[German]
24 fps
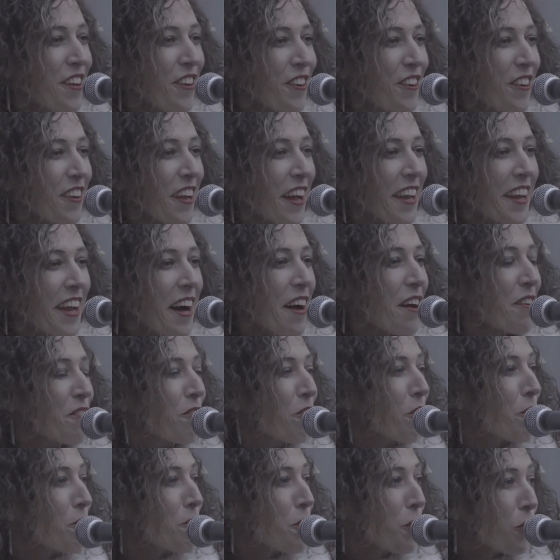irgendeiner Art
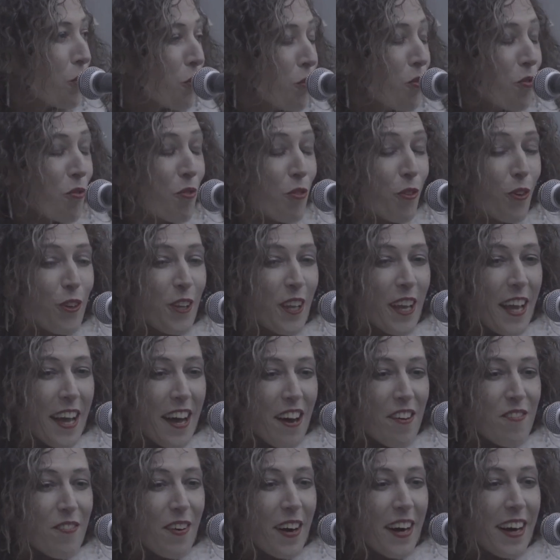von Beruf und
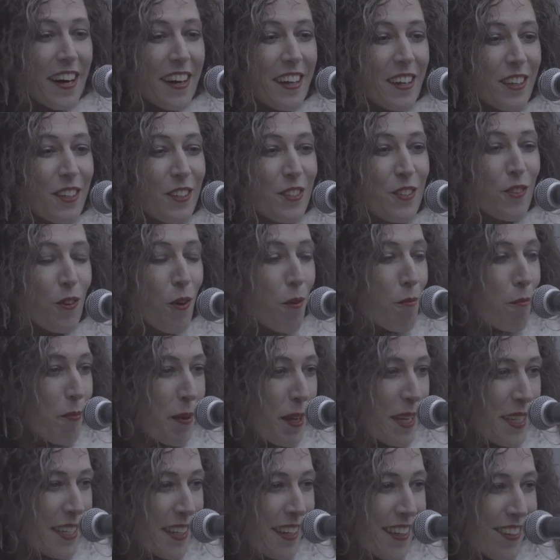er war
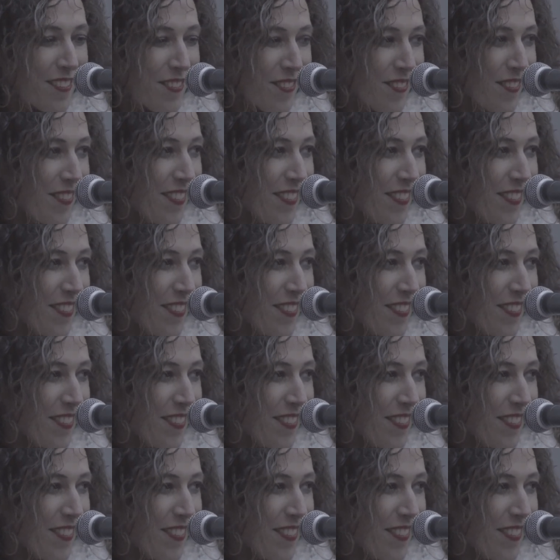Trompeter.